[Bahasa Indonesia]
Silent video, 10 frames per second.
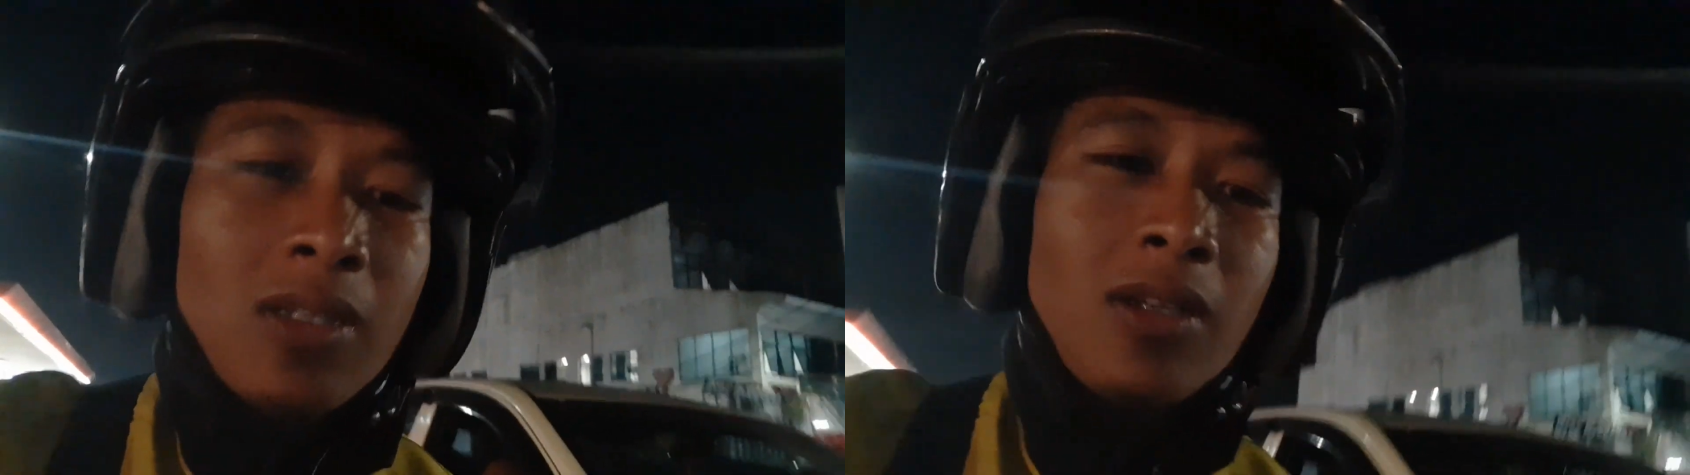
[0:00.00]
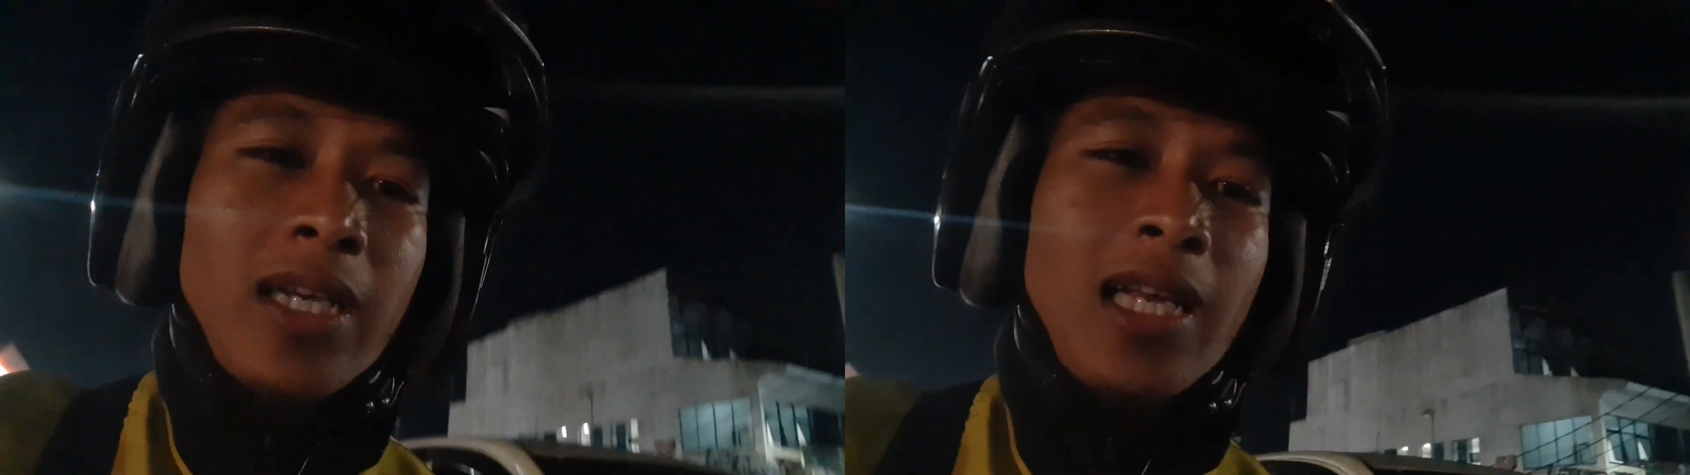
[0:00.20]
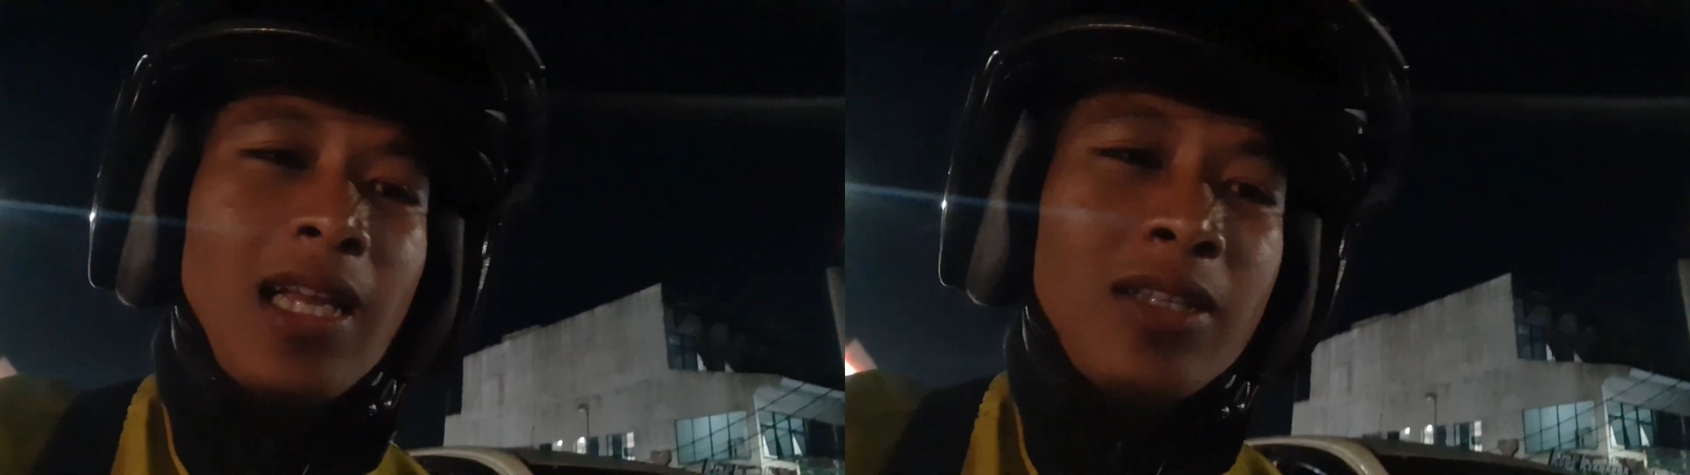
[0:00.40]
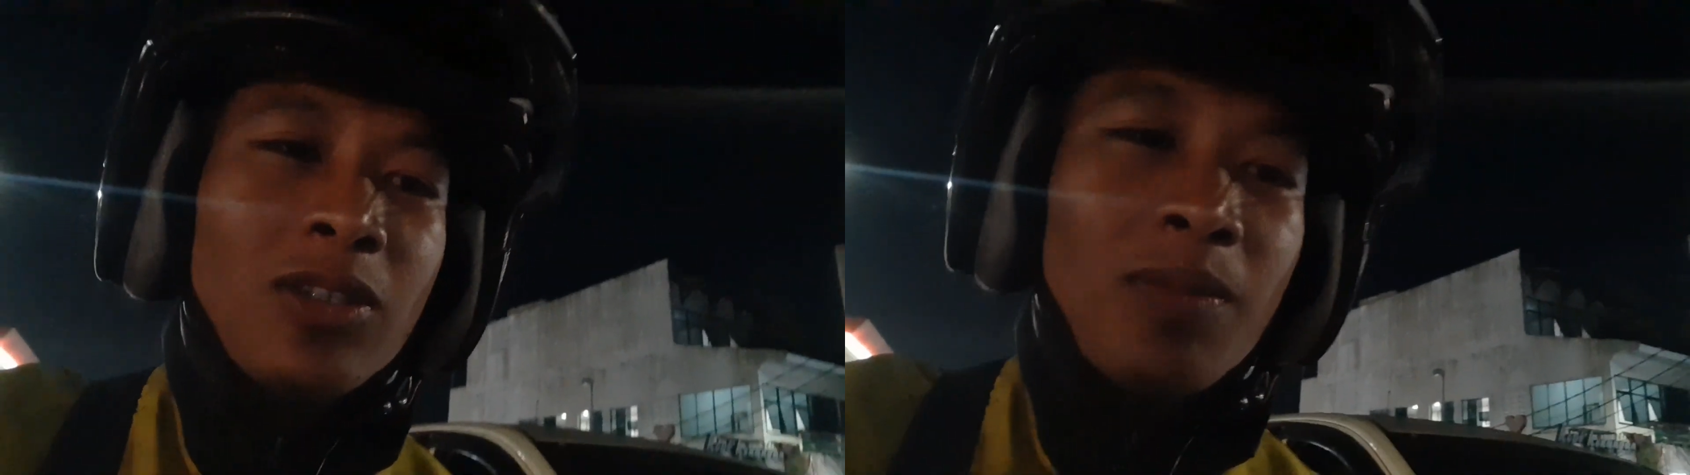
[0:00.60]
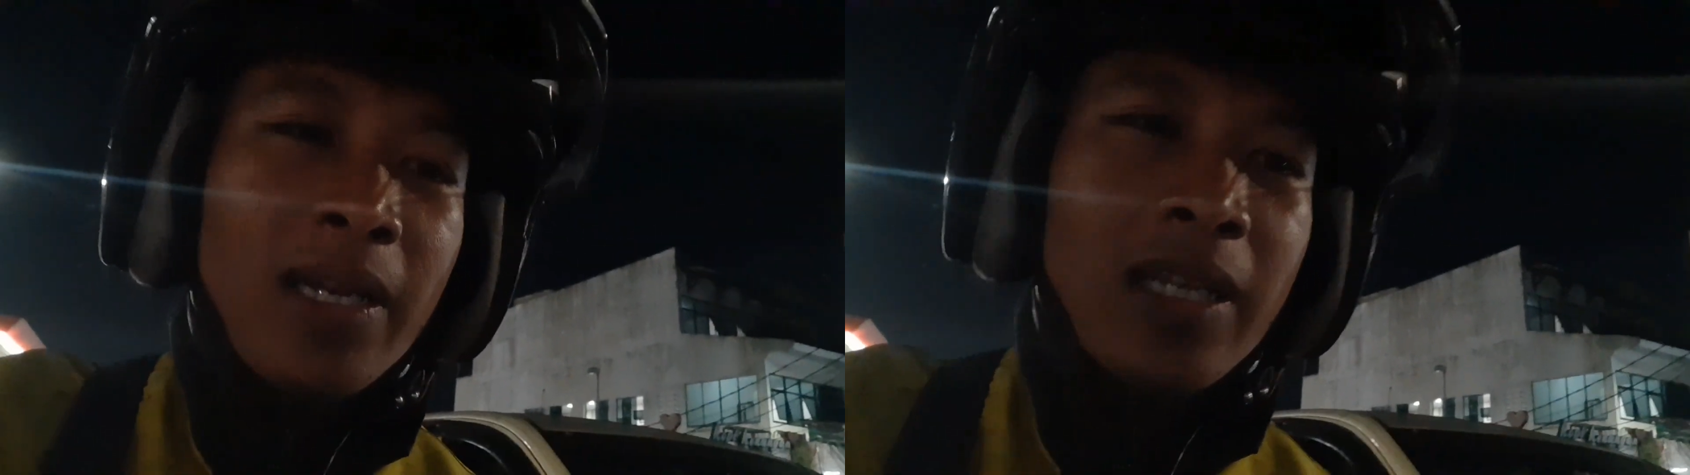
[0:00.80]
Oke
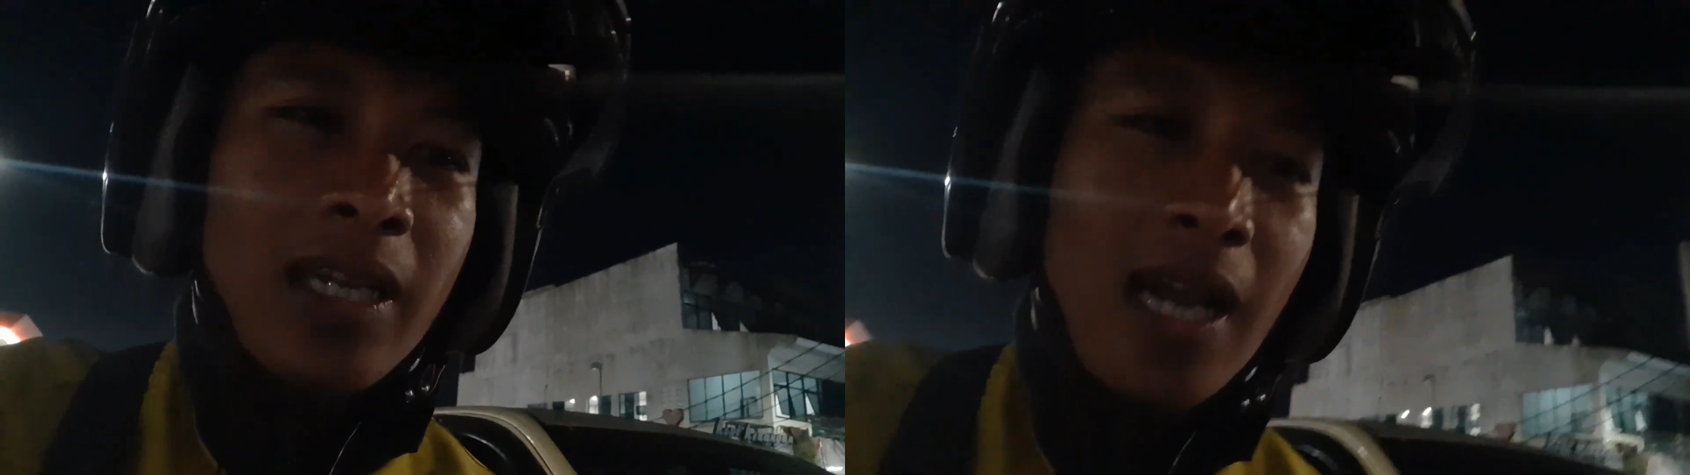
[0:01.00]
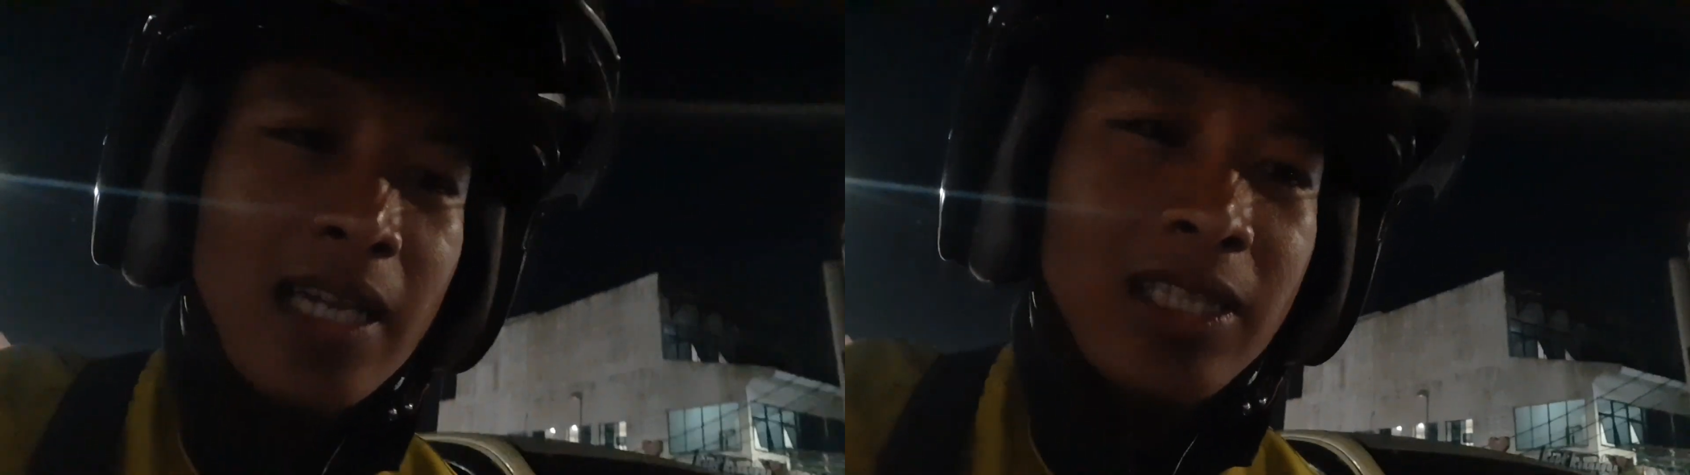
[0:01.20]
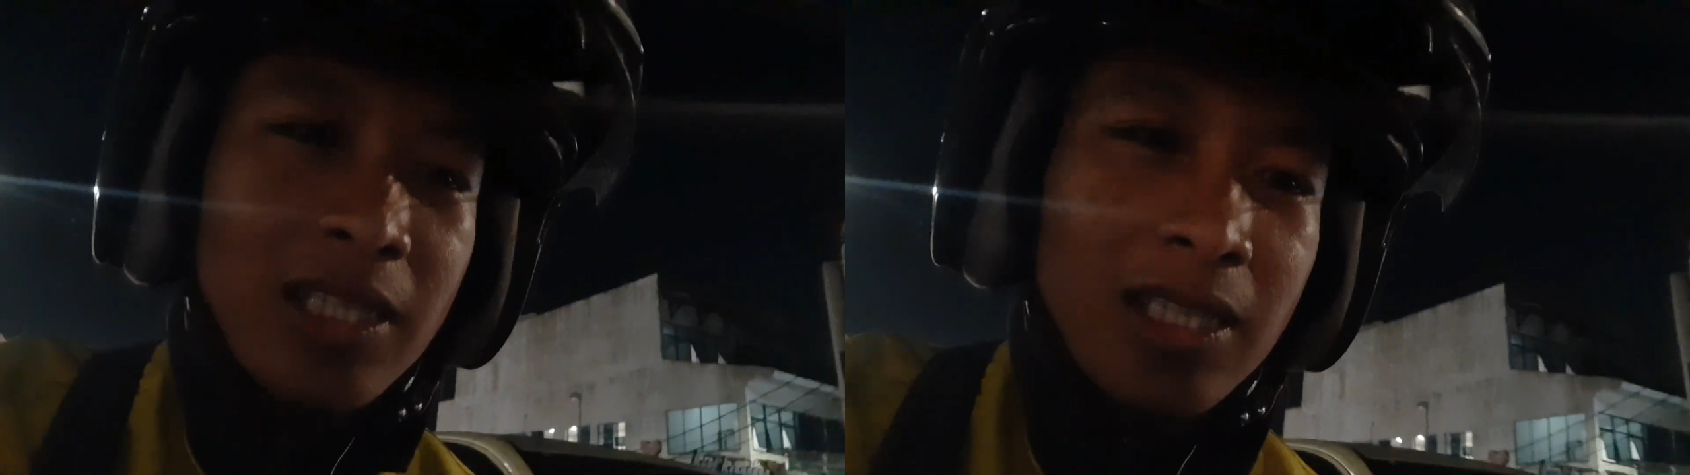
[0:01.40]
lanjut maning guys.